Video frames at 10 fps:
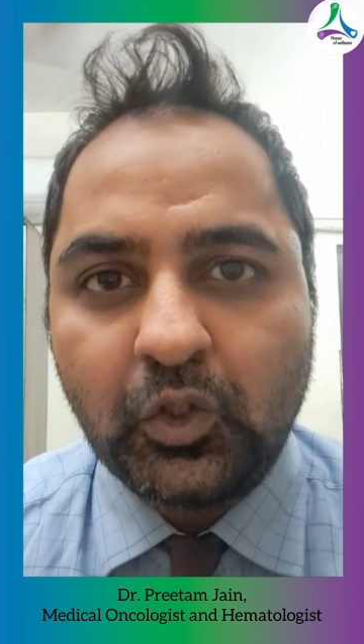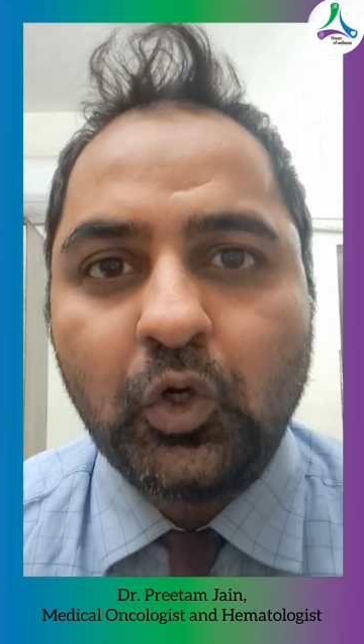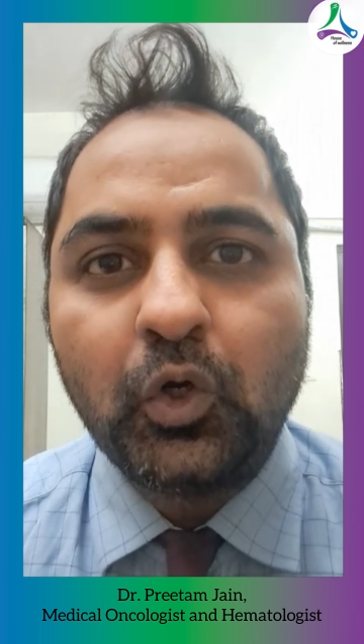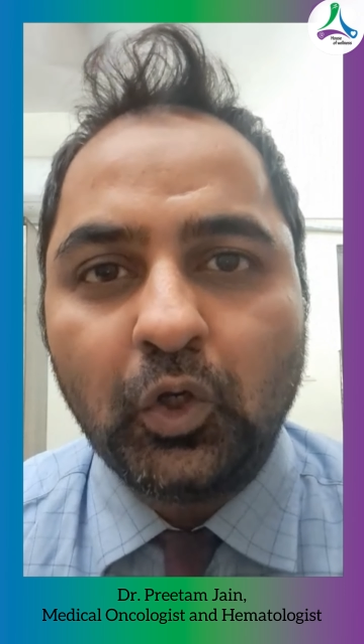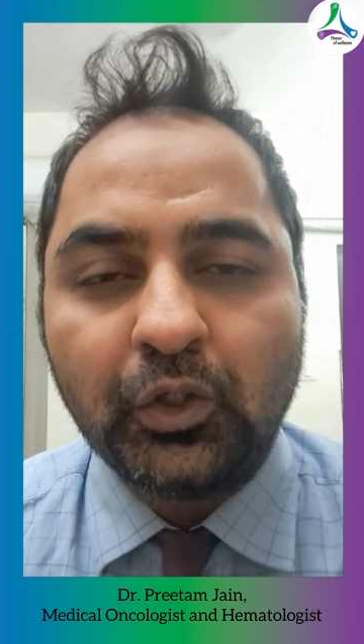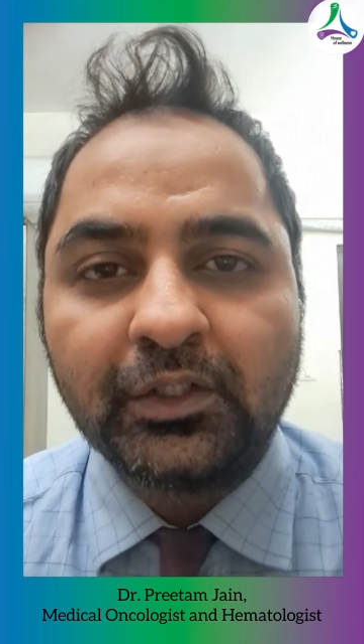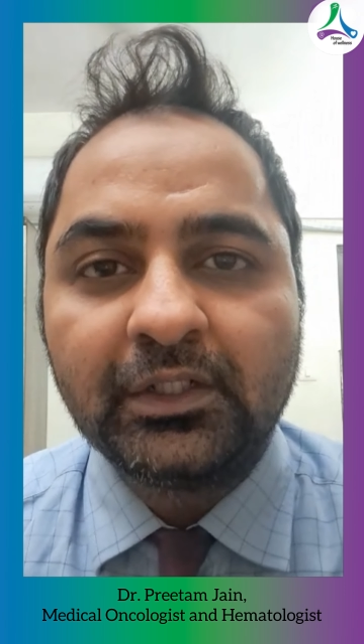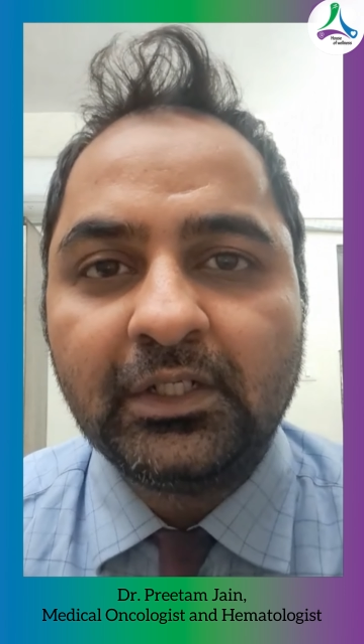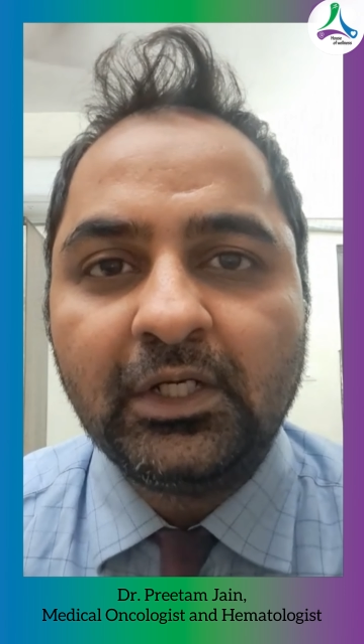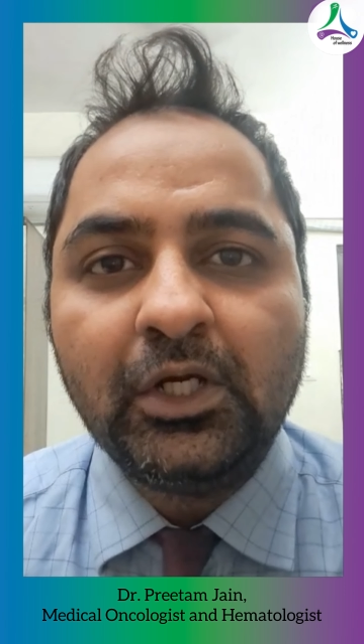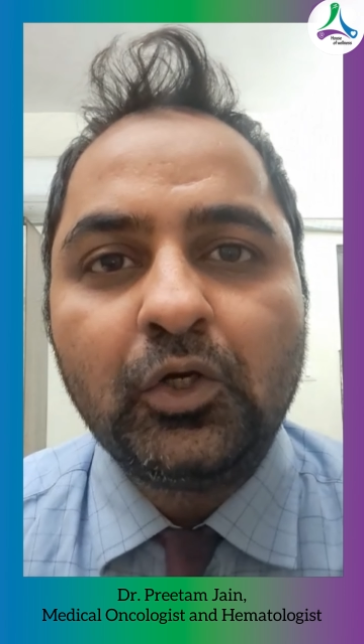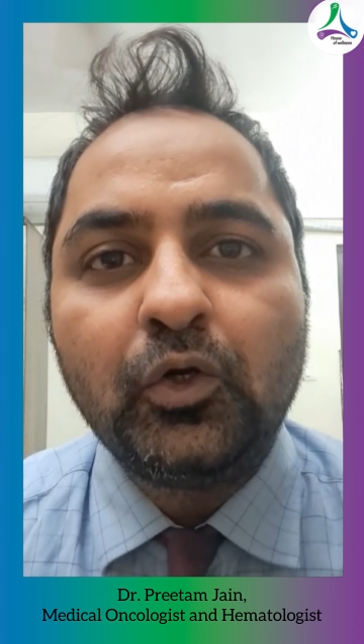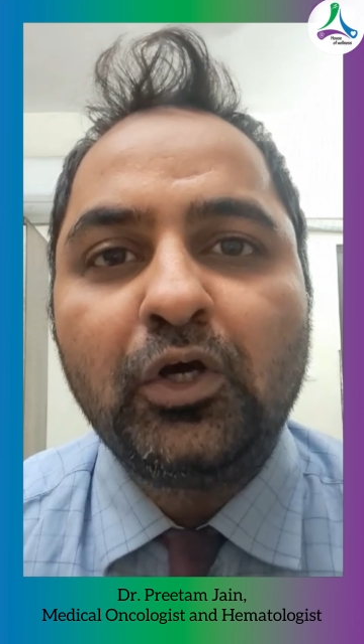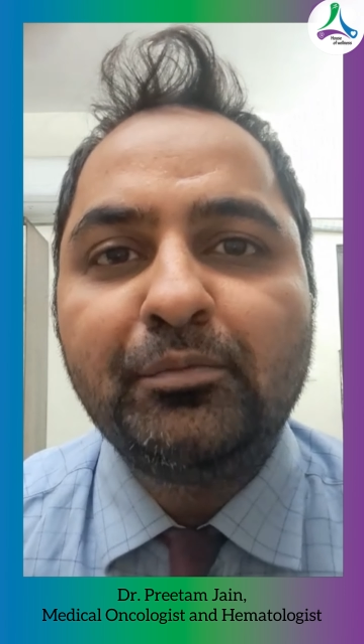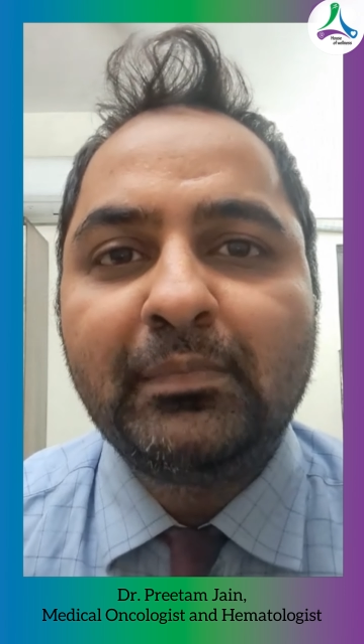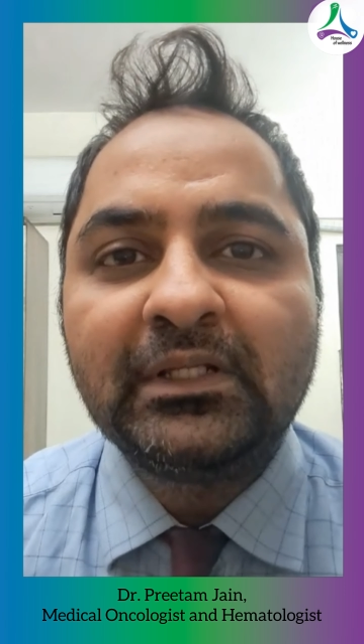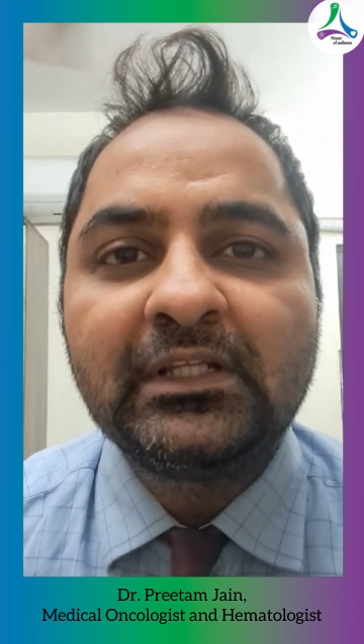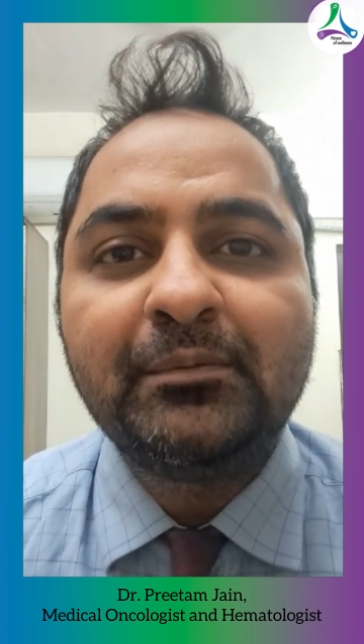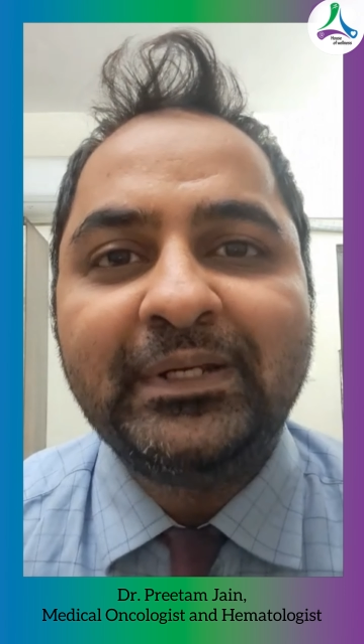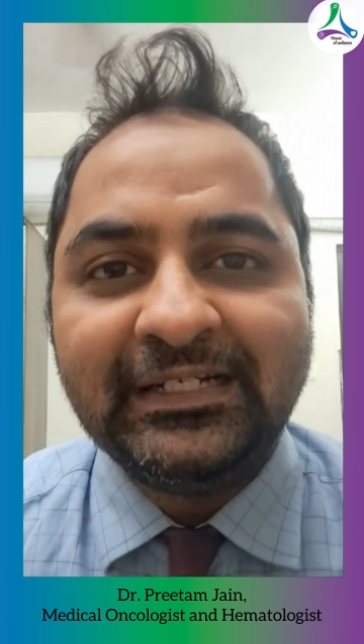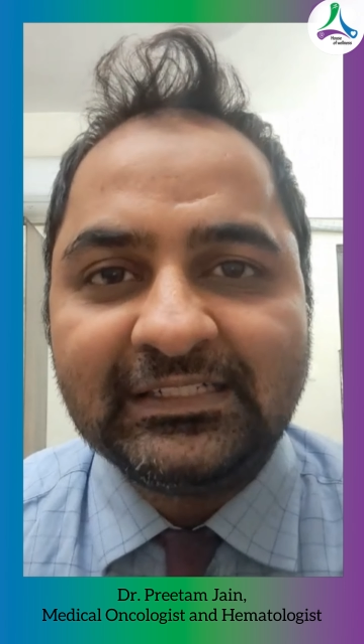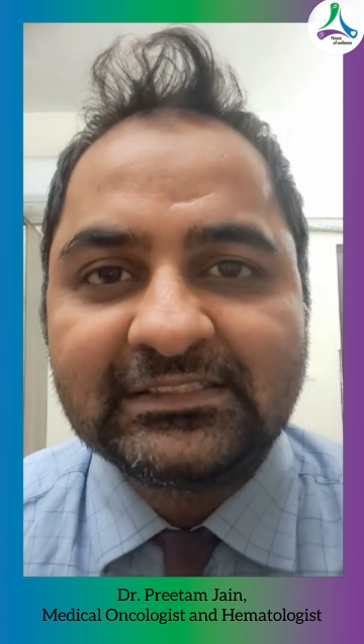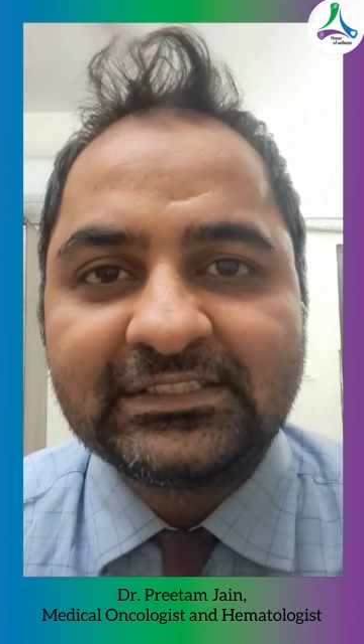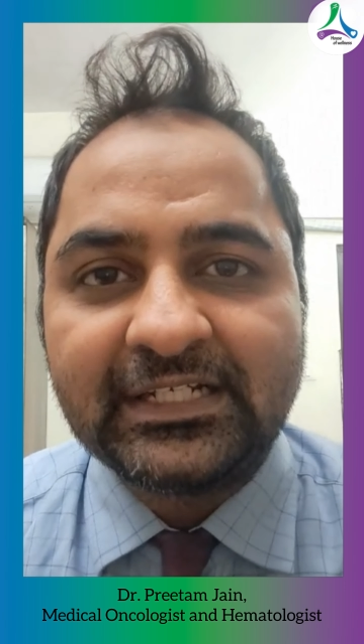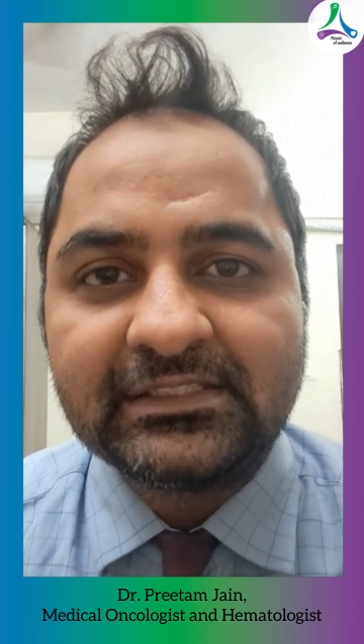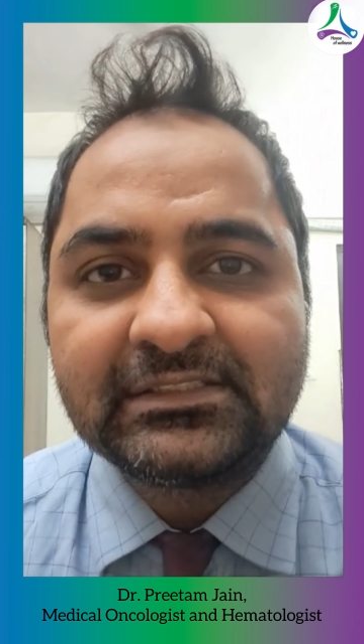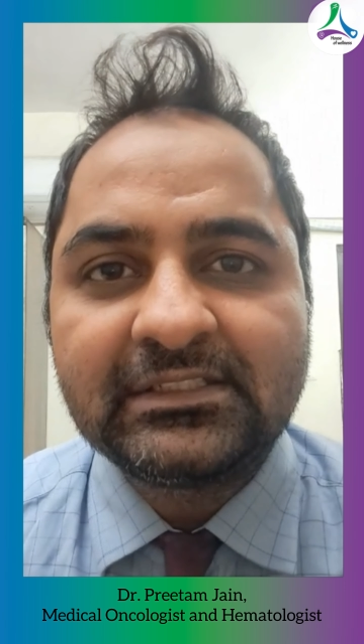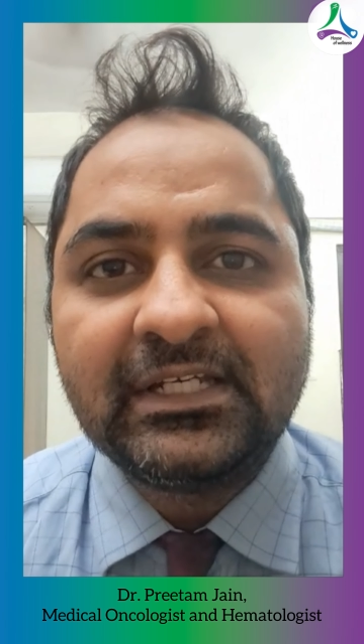कोलोन कोलोन मतलब इंटेस्टाइंस